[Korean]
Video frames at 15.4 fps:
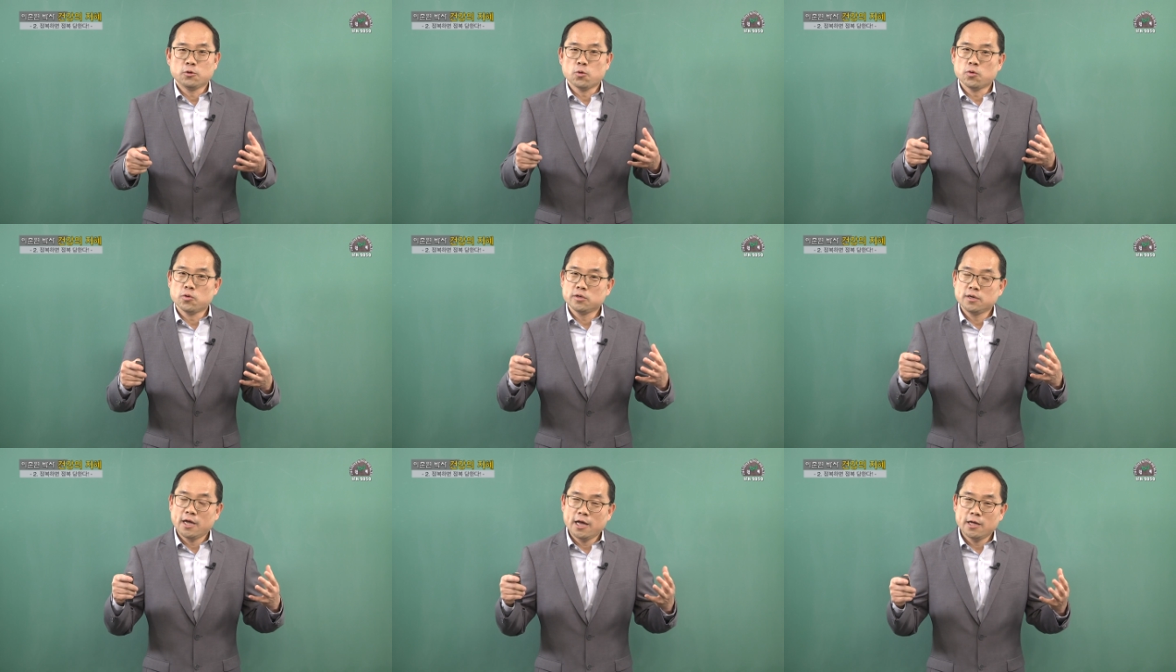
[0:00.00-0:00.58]

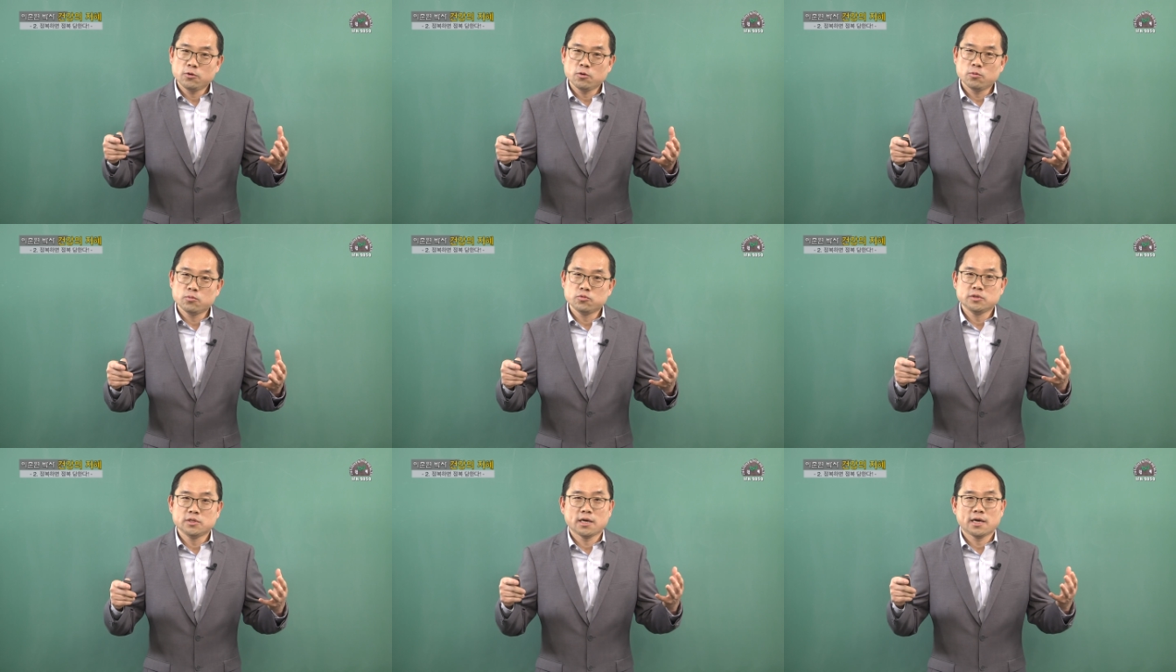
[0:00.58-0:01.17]
동원을 해도
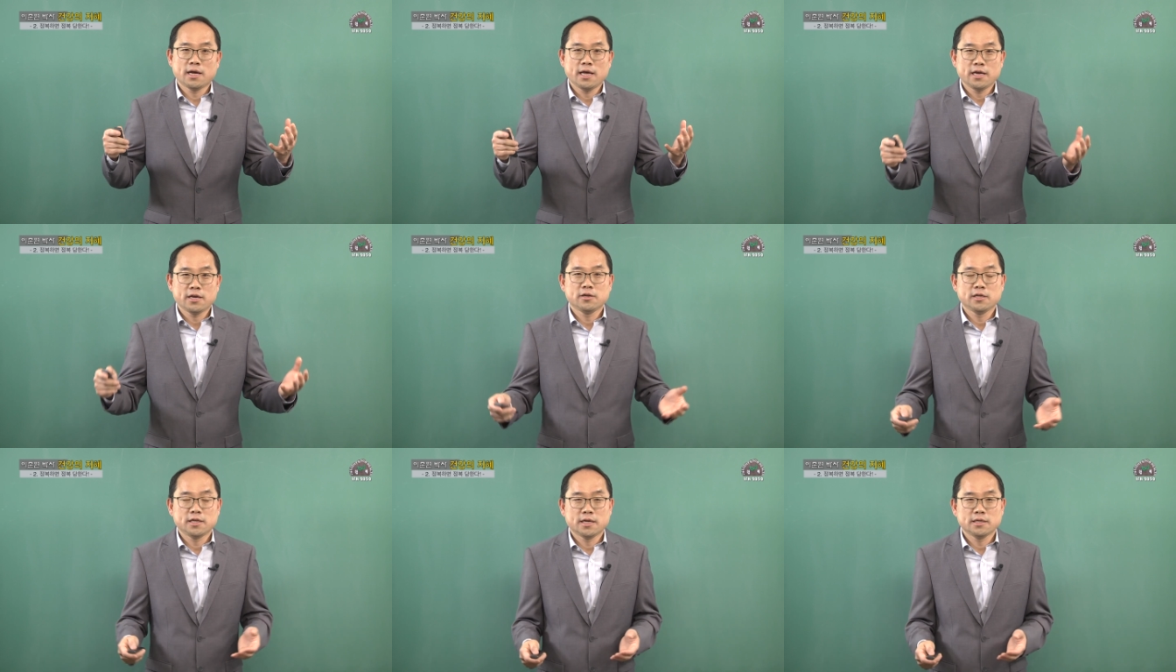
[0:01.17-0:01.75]
문제가
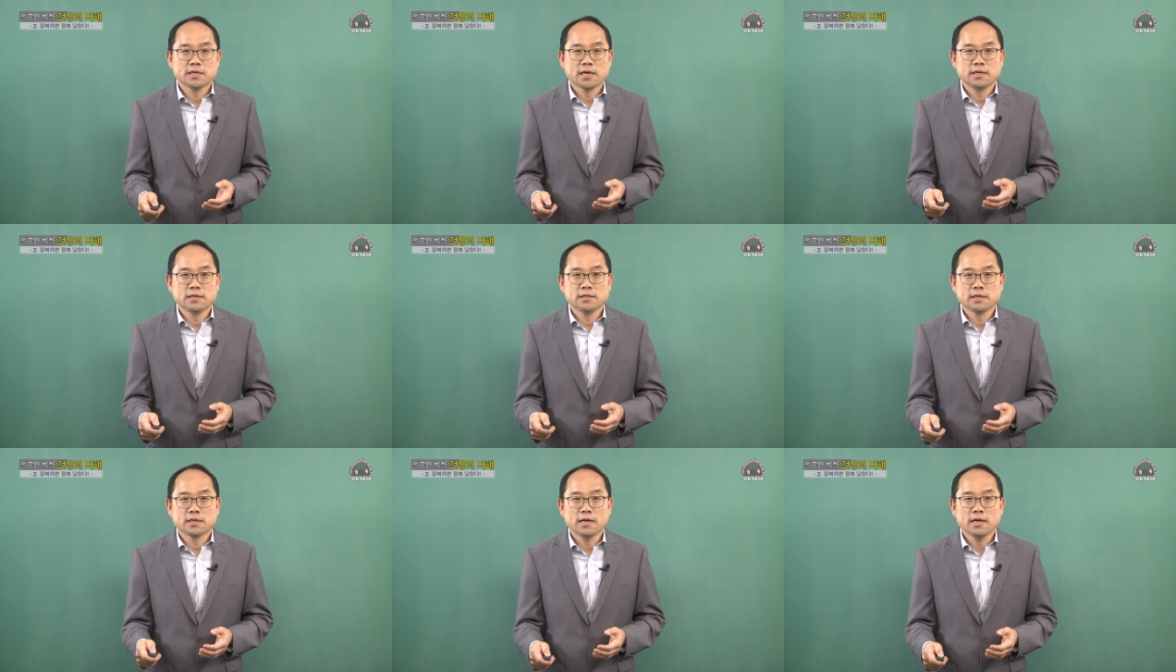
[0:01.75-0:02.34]
해결이 되지
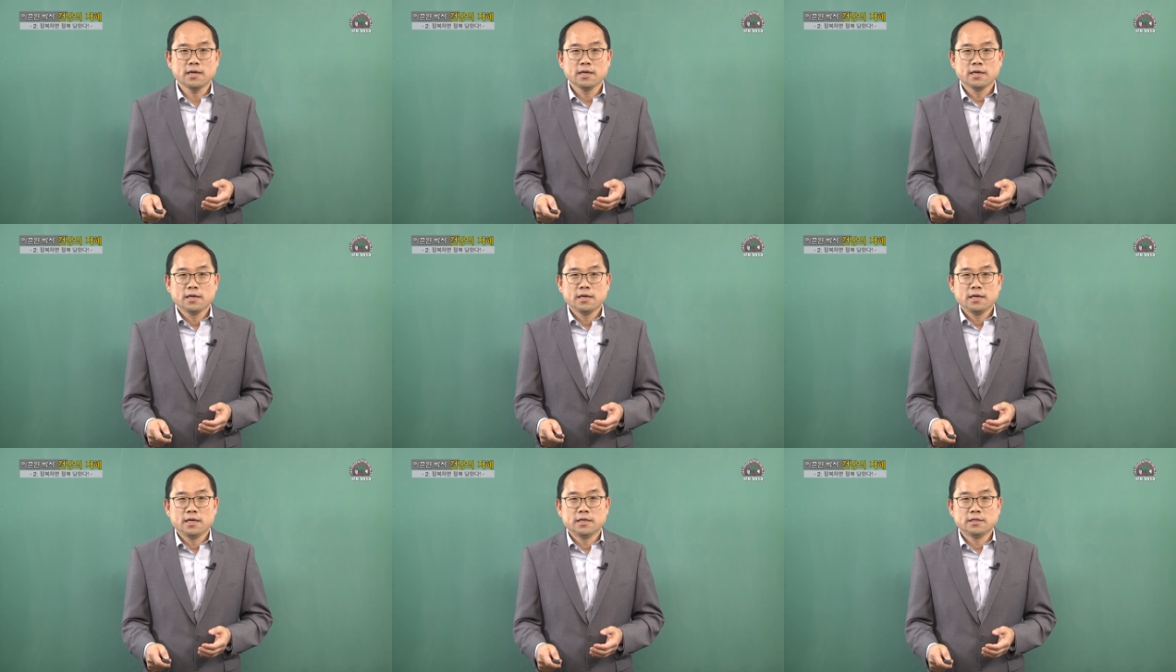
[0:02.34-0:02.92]
않으니까
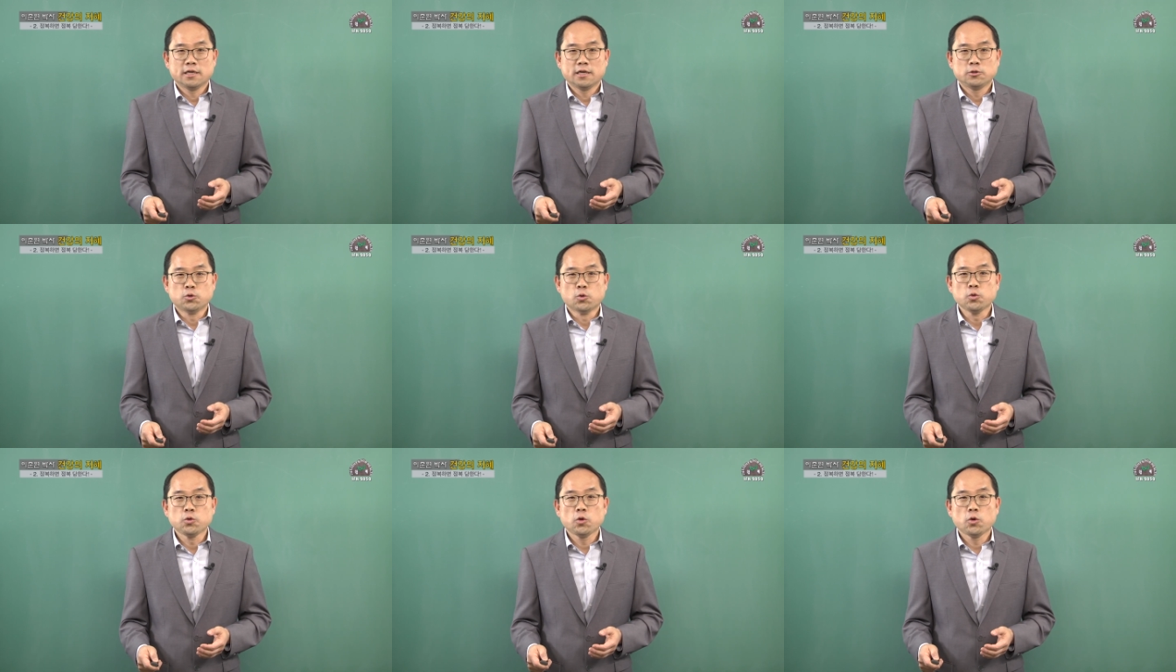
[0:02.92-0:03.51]
이제
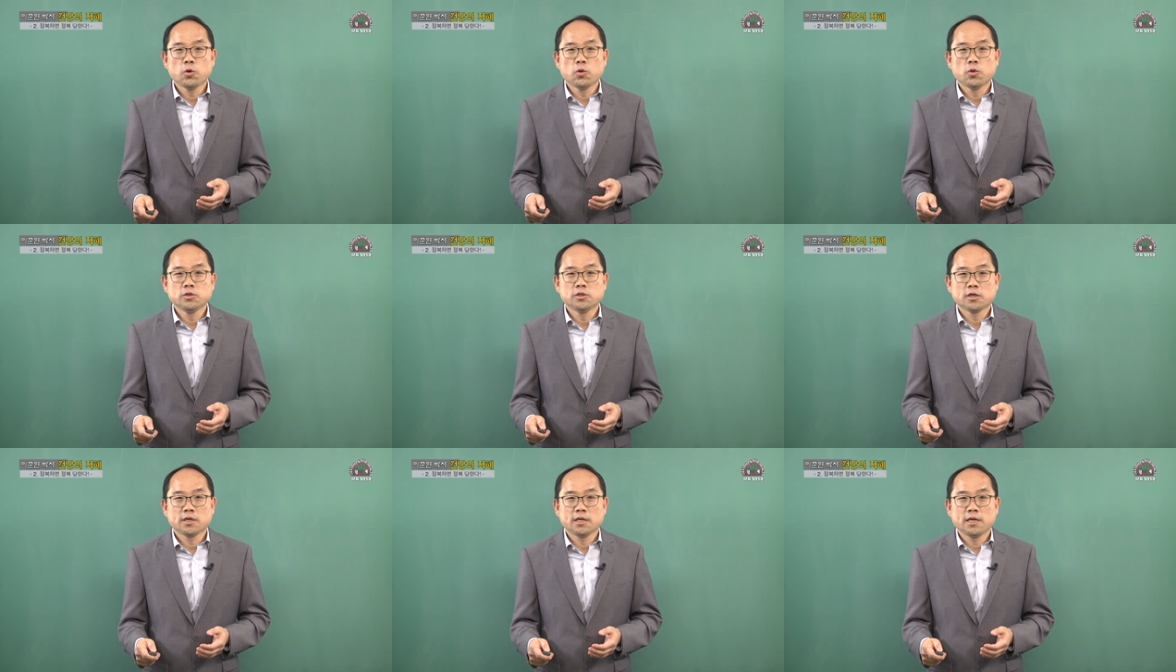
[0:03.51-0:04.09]

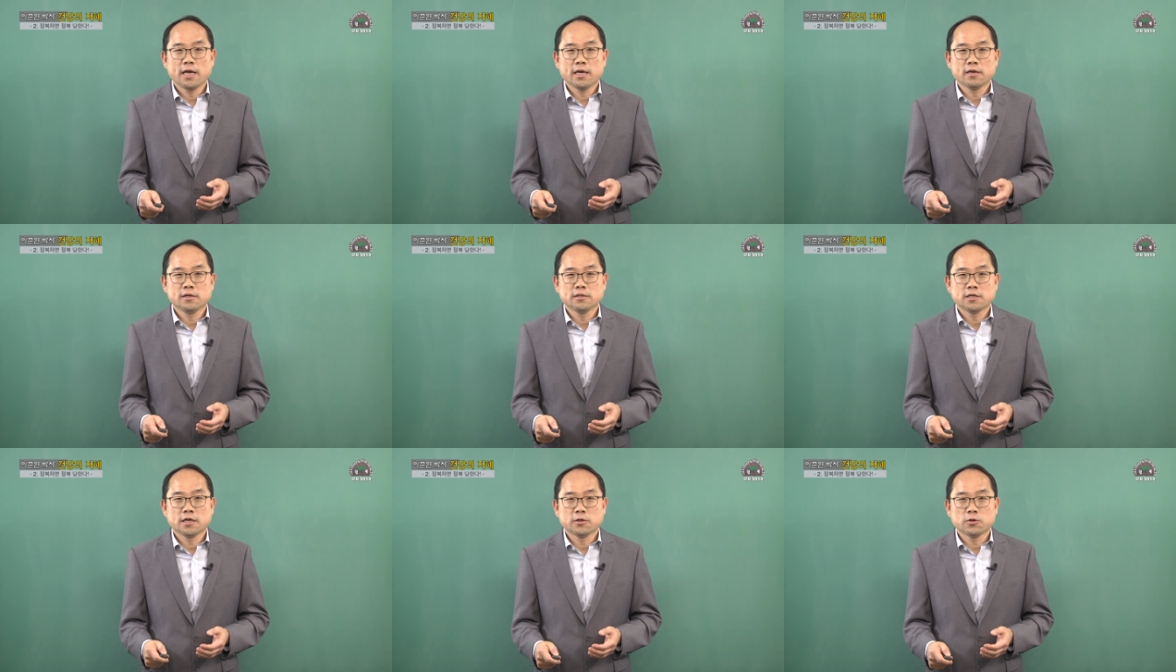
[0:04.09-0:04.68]
종교적인
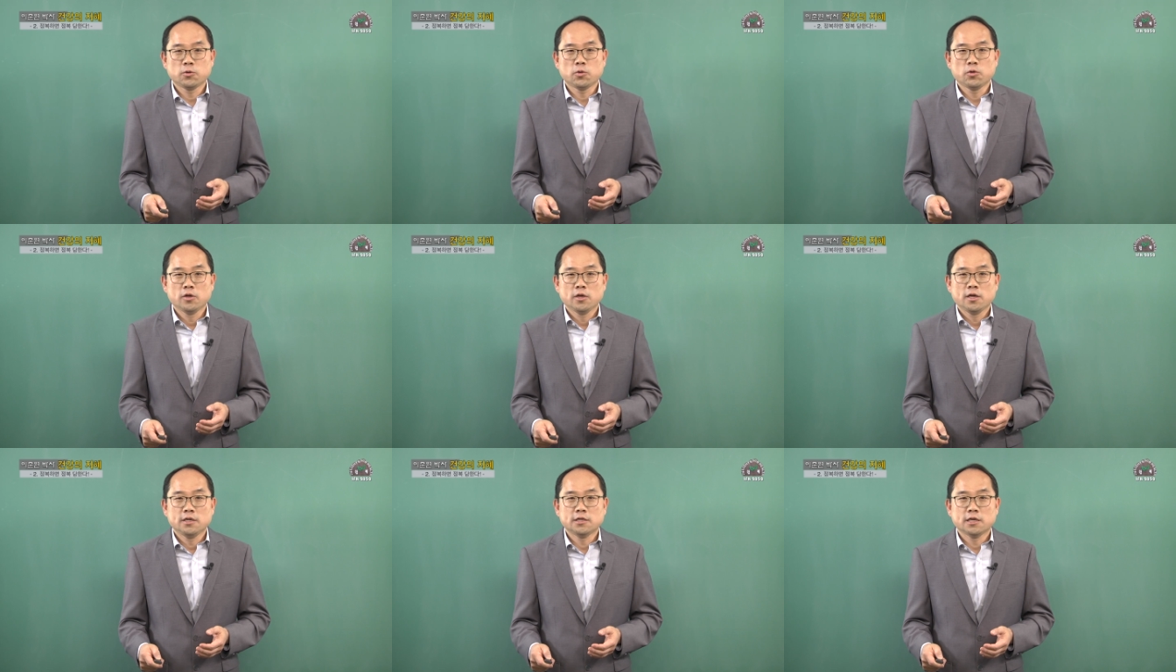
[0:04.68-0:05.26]
해결책으로
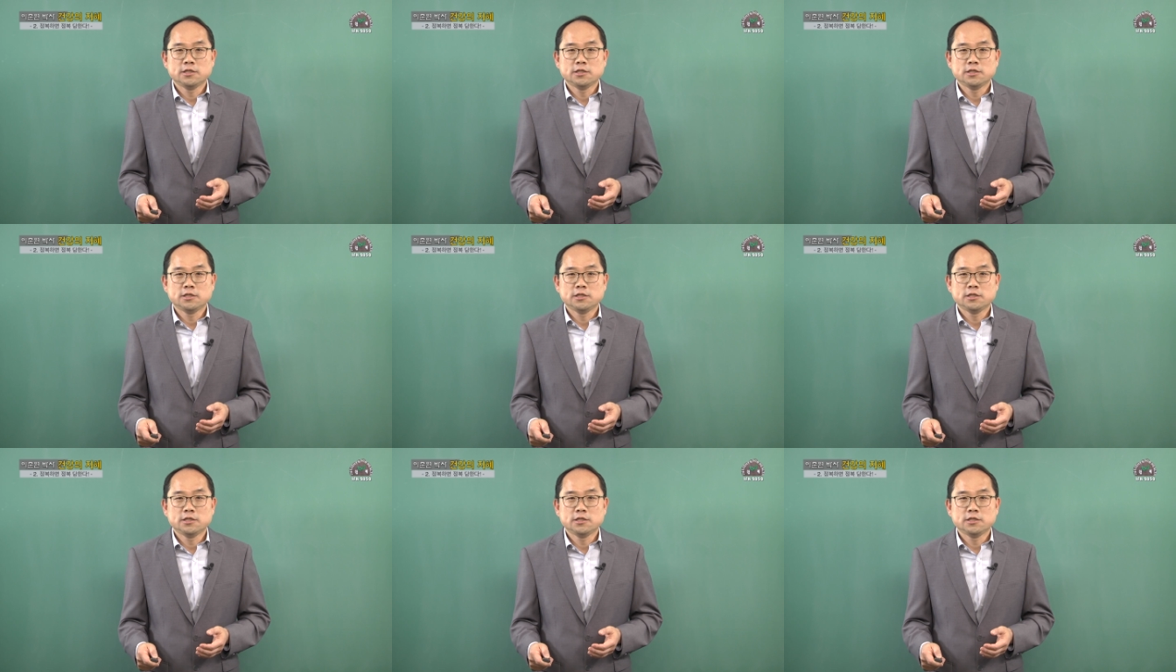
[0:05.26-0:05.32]
이제